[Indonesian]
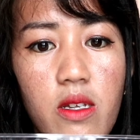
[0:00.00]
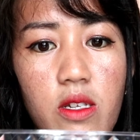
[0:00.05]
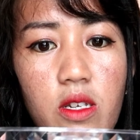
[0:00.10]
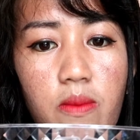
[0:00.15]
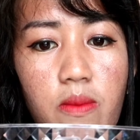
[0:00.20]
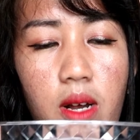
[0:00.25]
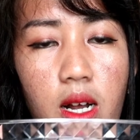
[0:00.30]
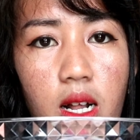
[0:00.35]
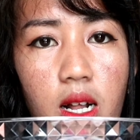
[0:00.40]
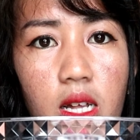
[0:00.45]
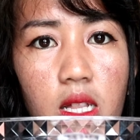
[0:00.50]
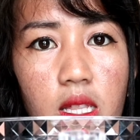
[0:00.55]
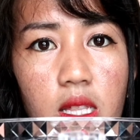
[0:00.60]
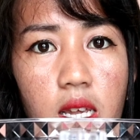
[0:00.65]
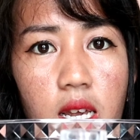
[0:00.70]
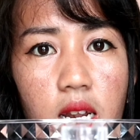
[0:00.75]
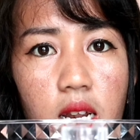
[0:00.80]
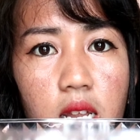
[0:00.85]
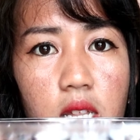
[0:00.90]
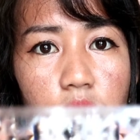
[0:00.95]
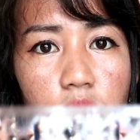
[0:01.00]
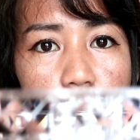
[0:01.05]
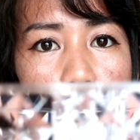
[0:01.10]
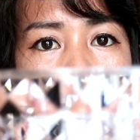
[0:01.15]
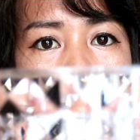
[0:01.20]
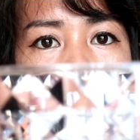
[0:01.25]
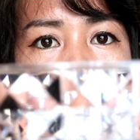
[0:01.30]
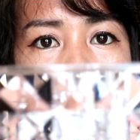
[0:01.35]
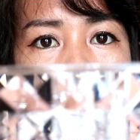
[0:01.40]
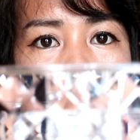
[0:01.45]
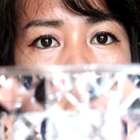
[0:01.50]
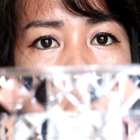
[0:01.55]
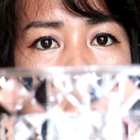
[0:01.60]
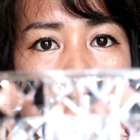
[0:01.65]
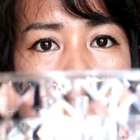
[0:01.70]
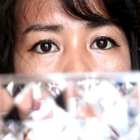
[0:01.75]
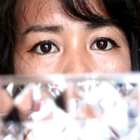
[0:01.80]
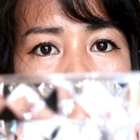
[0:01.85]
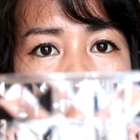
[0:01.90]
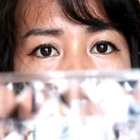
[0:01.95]
coba kalian lihat ini tuh kayak
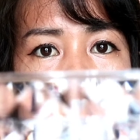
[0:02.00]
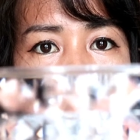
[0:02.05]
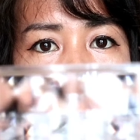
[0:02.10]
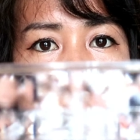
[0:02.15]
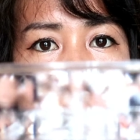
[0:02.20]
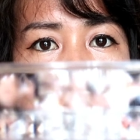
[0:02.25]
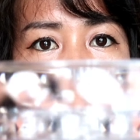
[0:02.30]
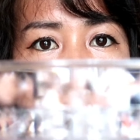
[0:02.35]
dikelilingin